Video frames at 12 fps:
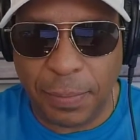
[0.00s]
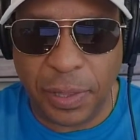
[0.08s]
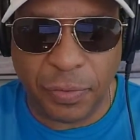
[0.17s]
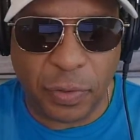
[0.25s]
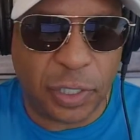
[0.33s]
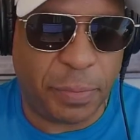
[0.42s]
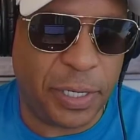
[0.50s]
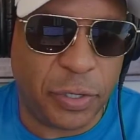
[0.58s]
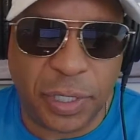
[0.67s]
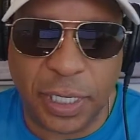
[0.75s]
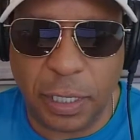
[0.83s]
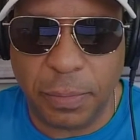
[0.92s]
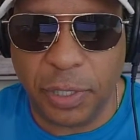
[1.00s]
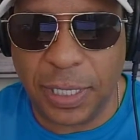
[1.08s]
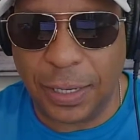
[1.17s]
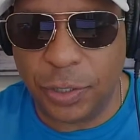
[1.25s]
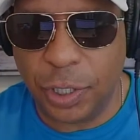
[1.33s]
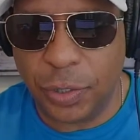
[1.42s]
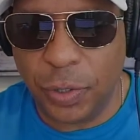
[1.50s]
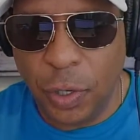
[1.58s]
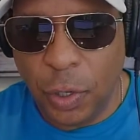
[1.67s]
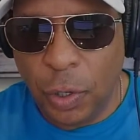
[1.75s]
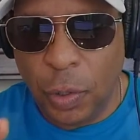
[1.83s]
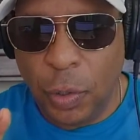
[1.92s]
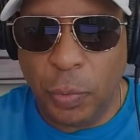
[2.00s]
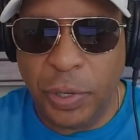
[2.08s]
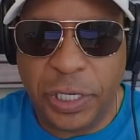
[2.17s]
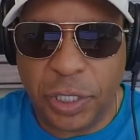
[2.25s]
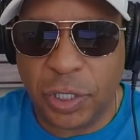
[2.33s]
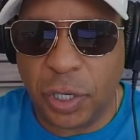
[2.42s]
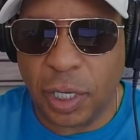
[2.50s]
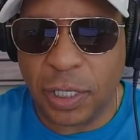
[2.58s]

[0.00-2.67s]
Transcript: permíteme darte unos números interesantes.